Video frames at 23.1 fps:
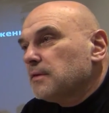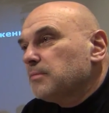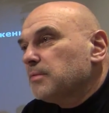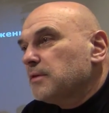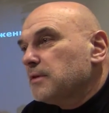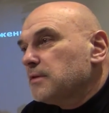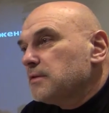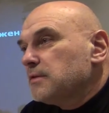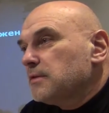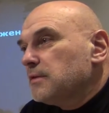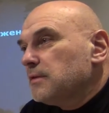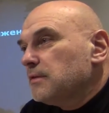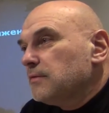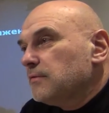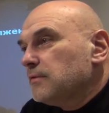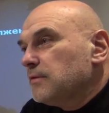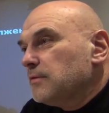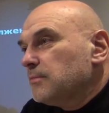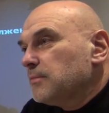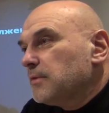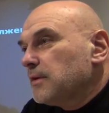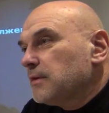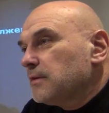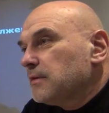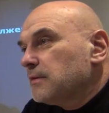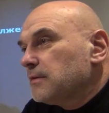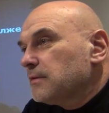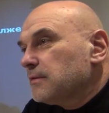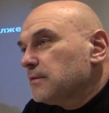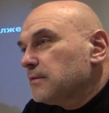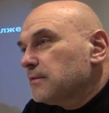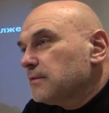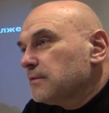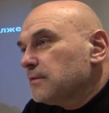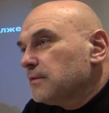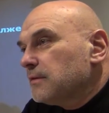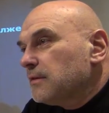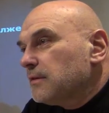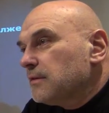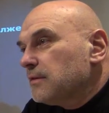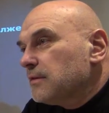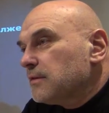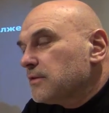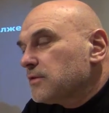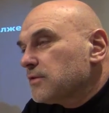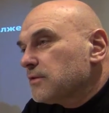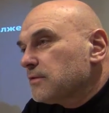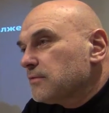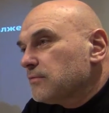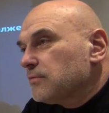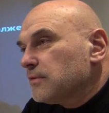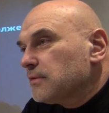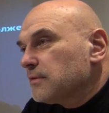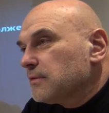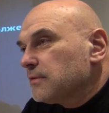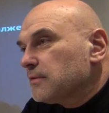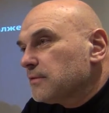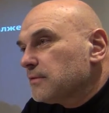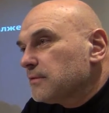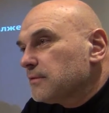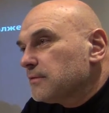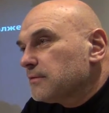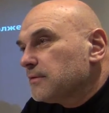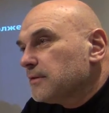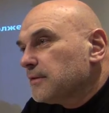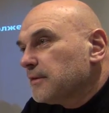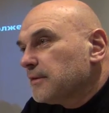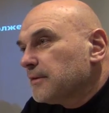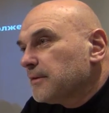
обращали внимание, я, я же вот э,